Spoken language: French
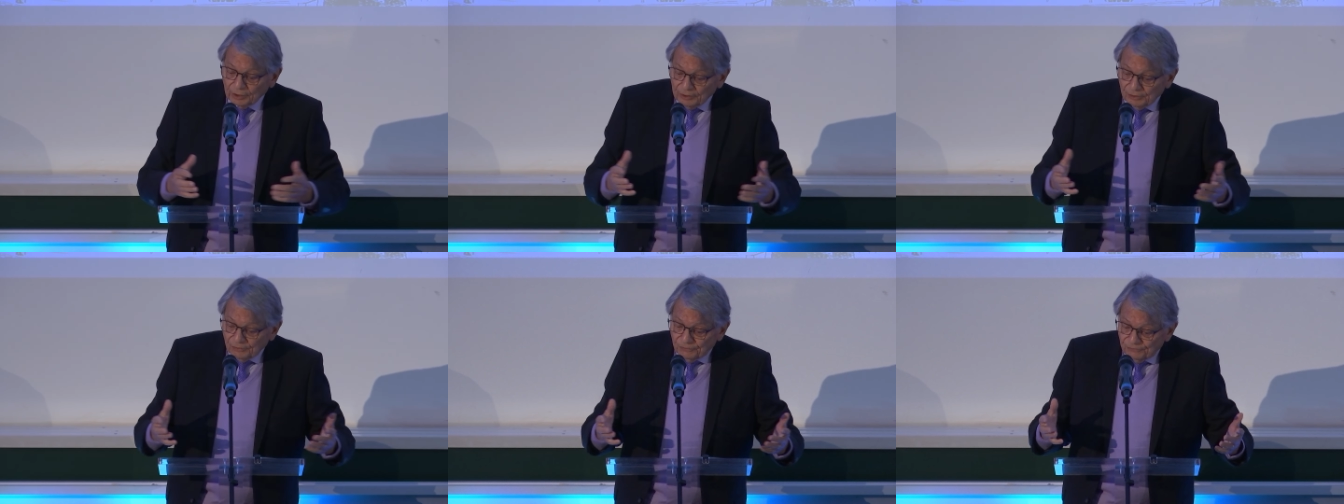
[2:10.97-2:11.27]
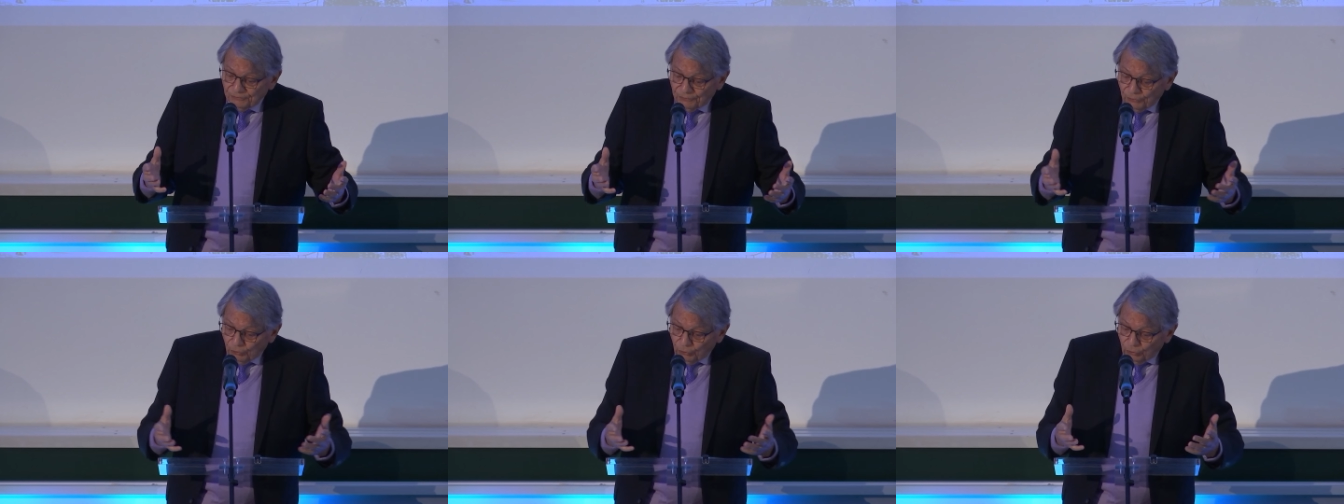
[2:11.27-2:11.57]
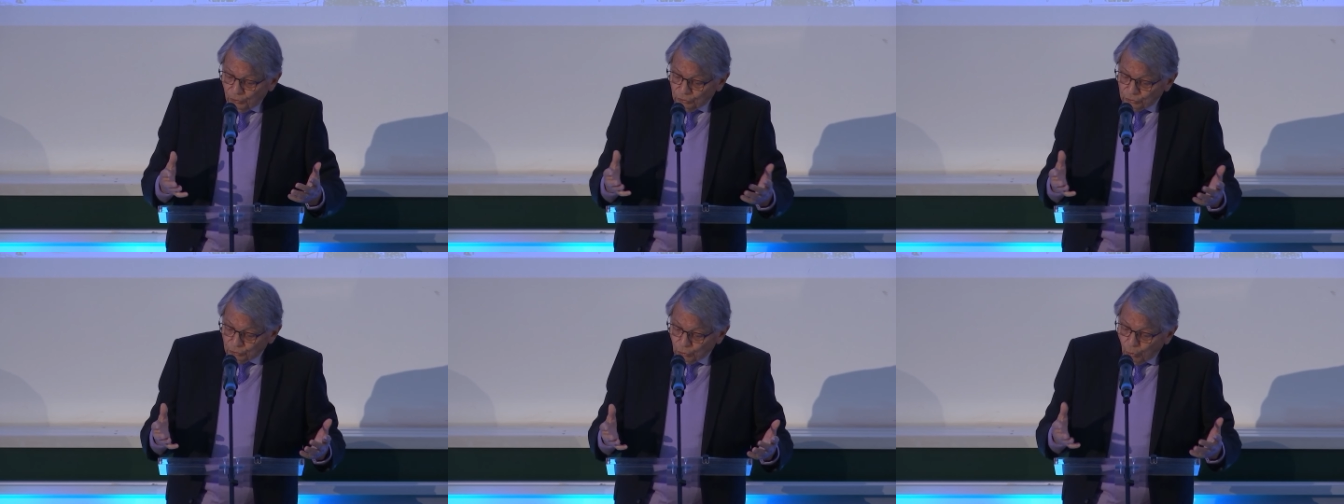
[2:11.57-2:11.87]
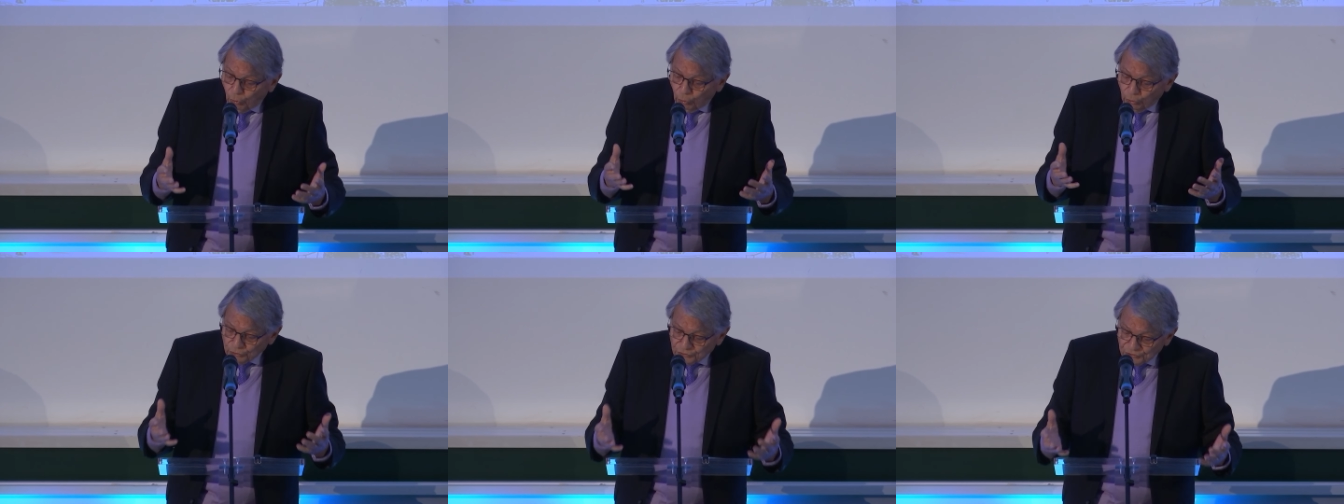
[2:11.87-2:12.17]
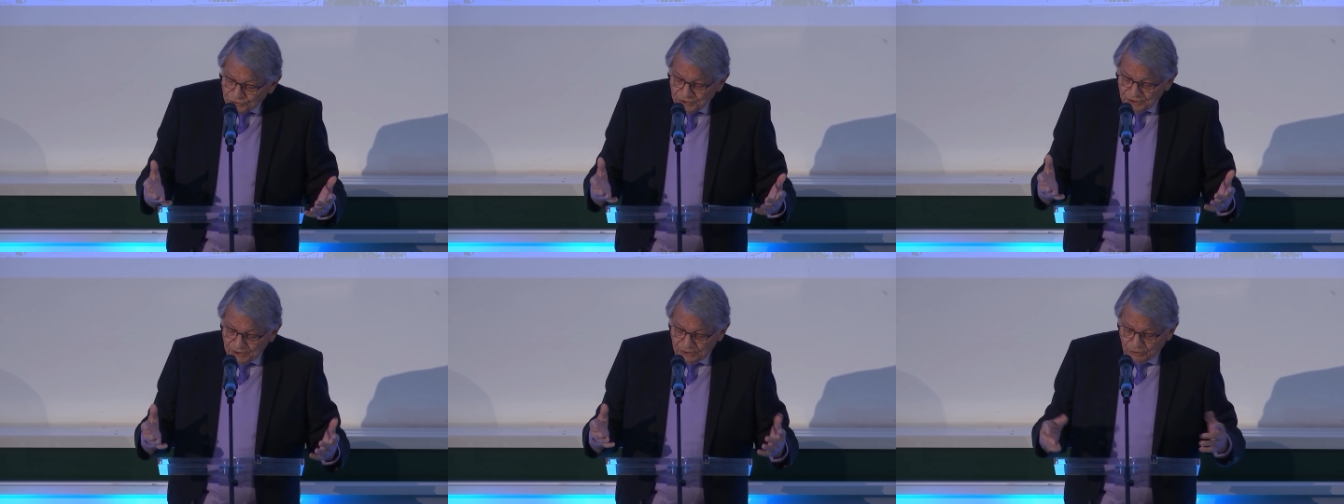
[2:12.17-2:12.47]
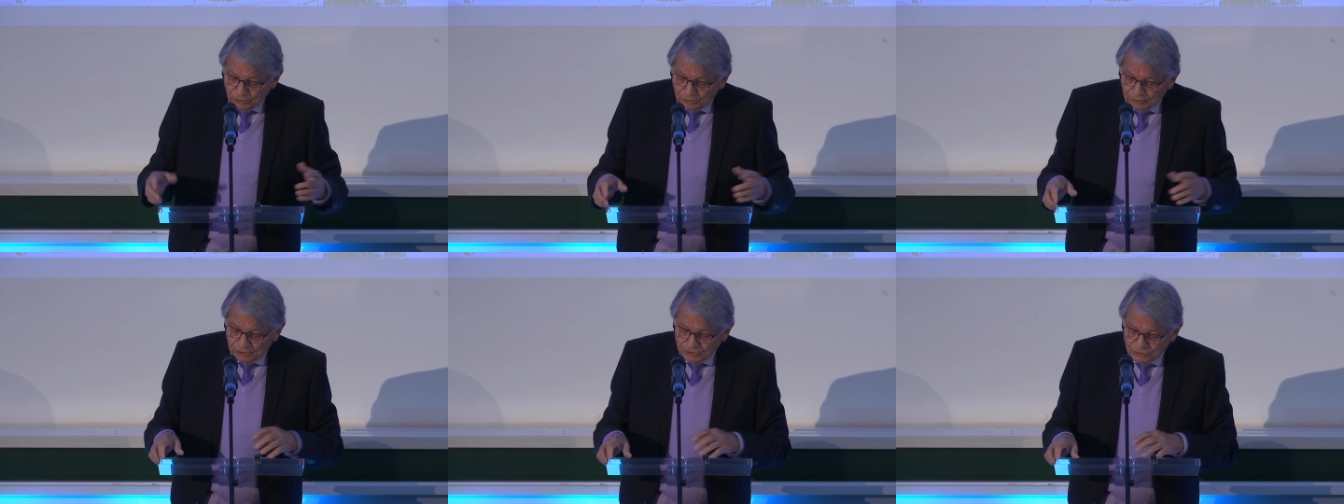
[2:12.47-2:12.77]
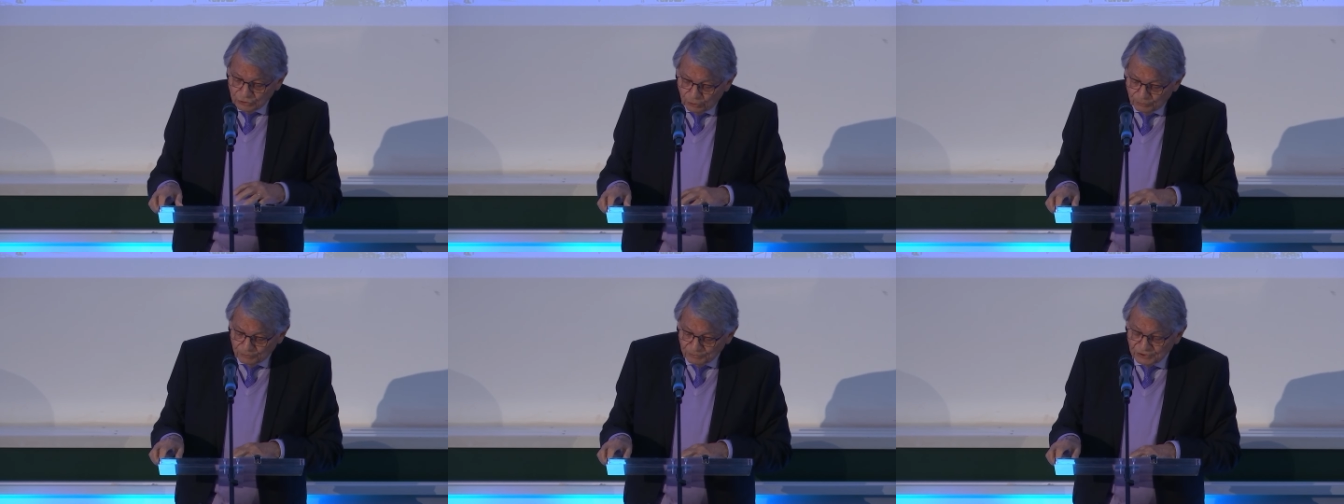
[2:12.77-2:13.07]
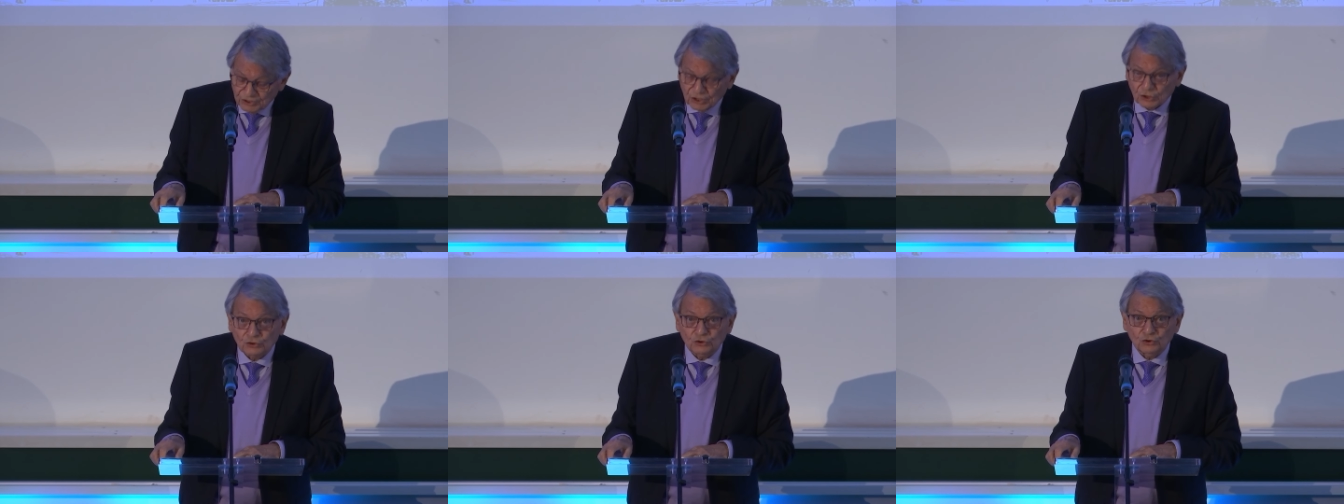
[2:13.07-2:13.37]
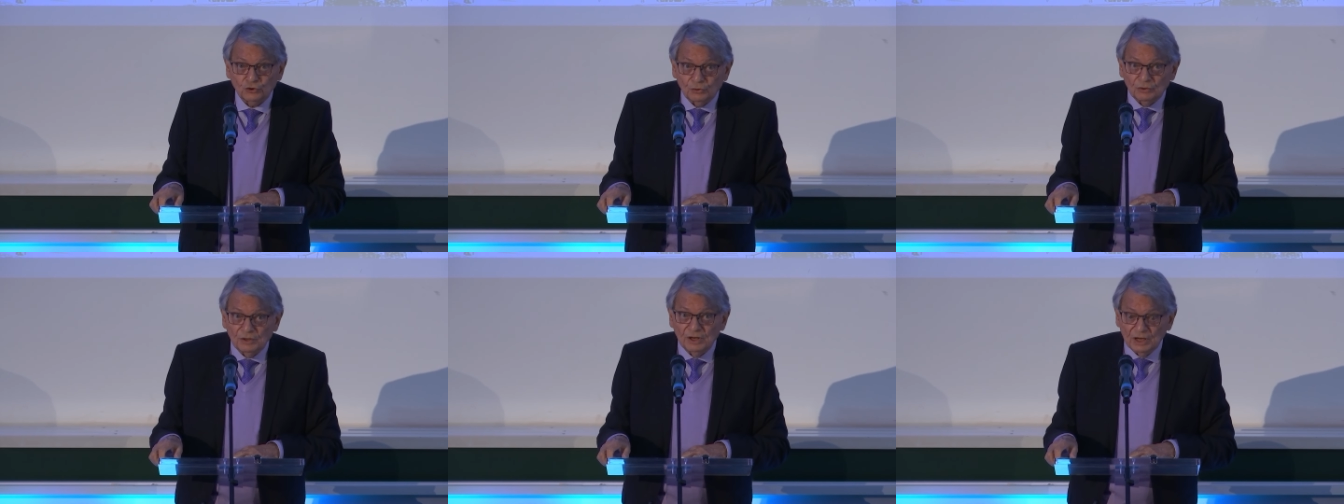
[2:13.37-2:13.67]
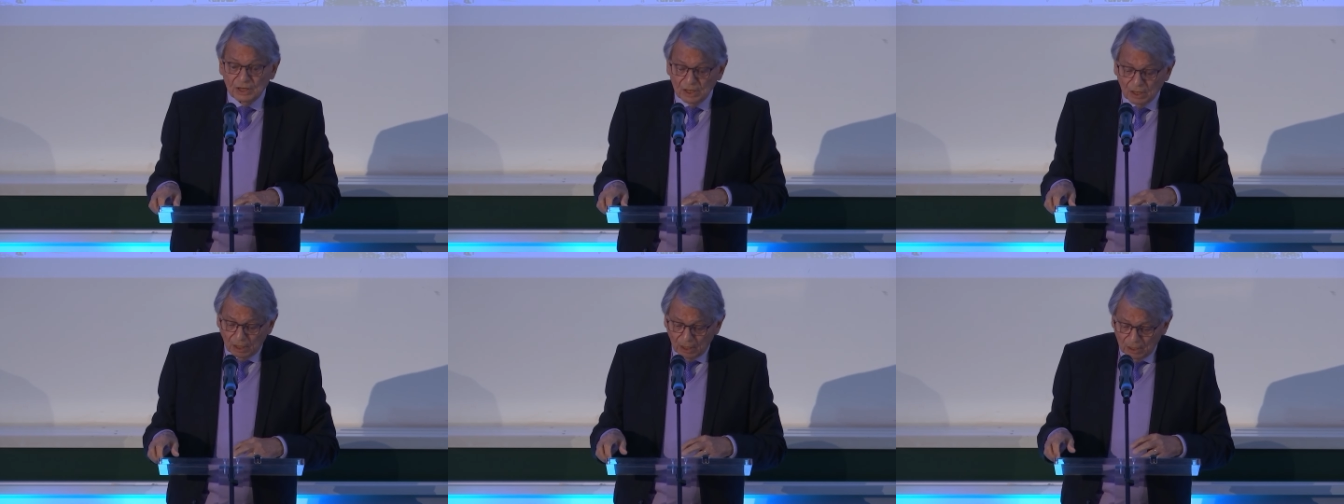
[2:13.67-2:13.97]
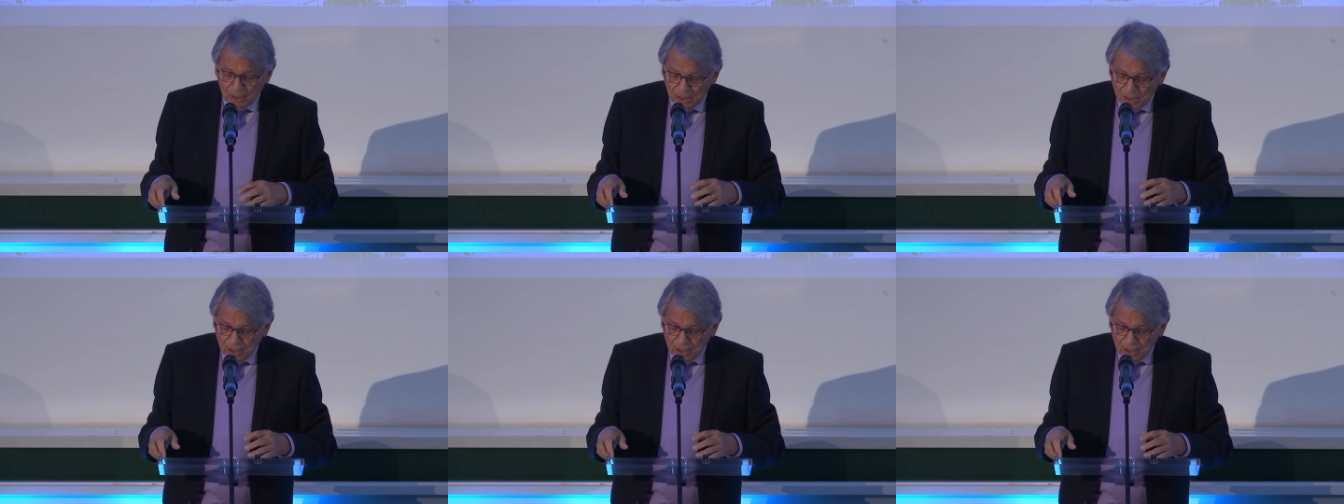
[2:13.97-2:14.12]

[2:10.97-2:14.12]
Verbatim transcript: il faut aussi que les hommes sachent s'unir